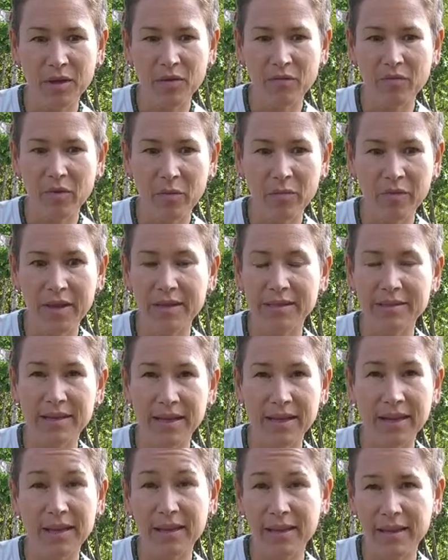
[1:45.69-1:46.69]
Und wenn man jetzt
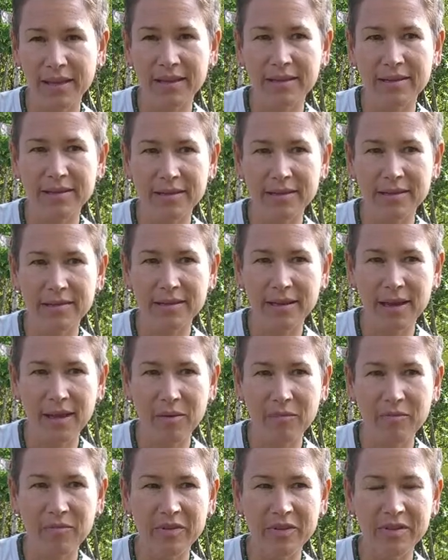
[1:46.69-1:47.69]
energetisch sehr
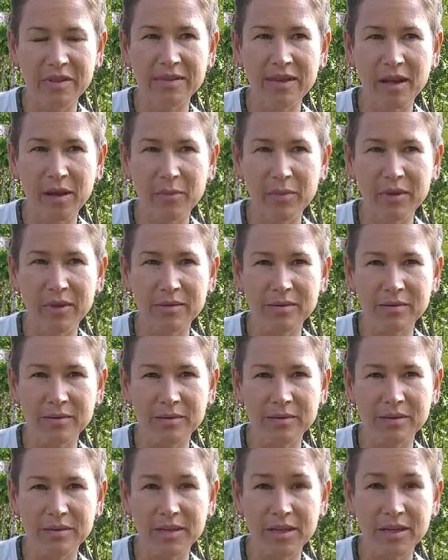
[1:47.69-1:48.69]
empfindsam ist
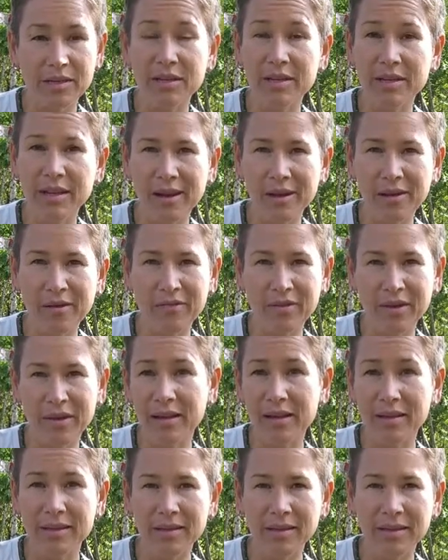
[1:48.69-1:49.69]
und sehr schnell auf
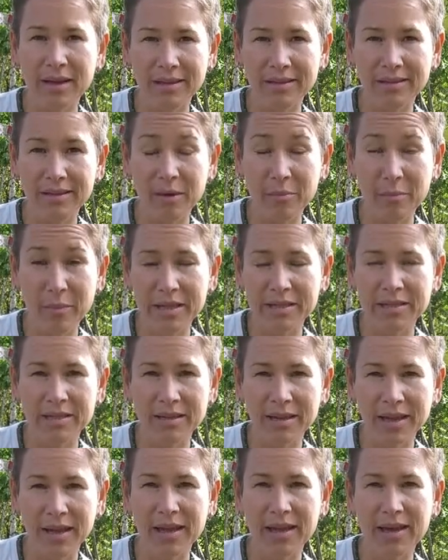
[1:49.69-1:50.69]
Energien anderer
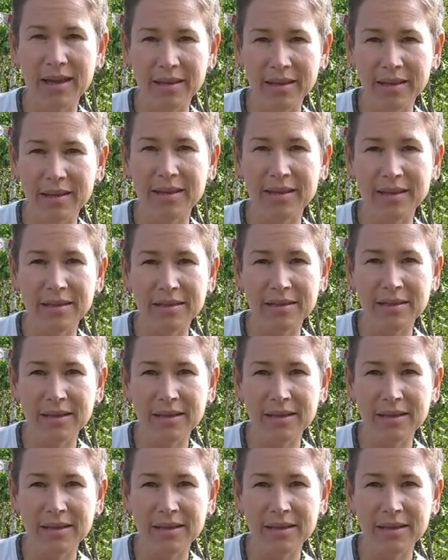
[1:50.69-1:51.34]
Menschen reagiert,